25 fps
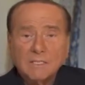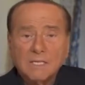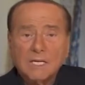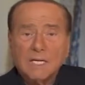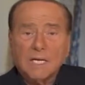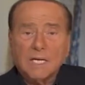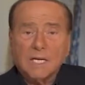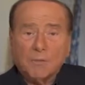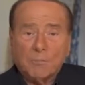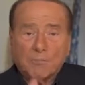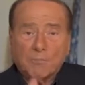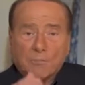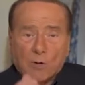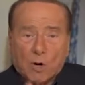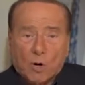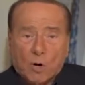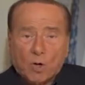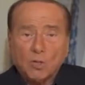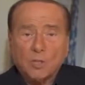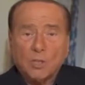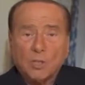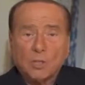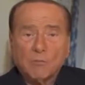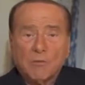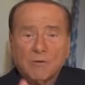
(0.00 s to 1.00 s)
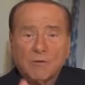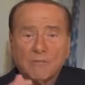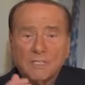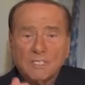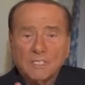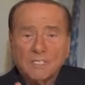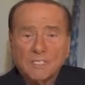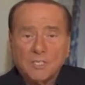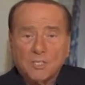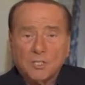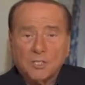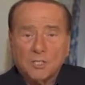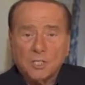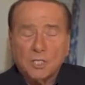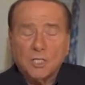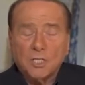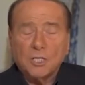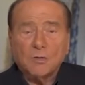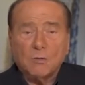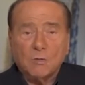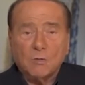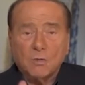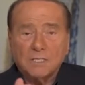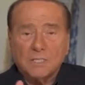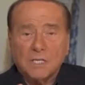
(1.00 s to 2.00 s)
il prossimo
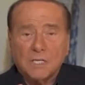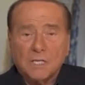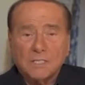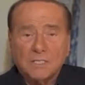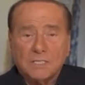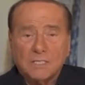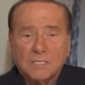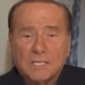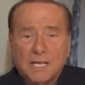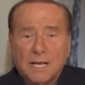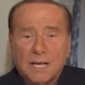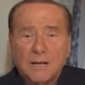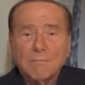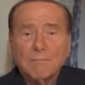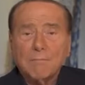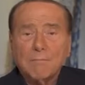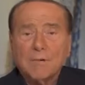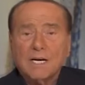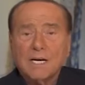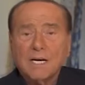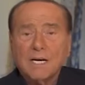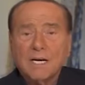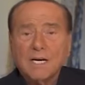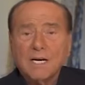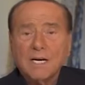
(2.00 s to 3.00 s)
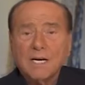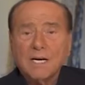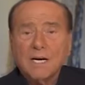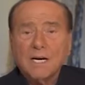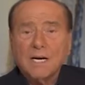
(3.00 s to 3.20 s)
25 settembre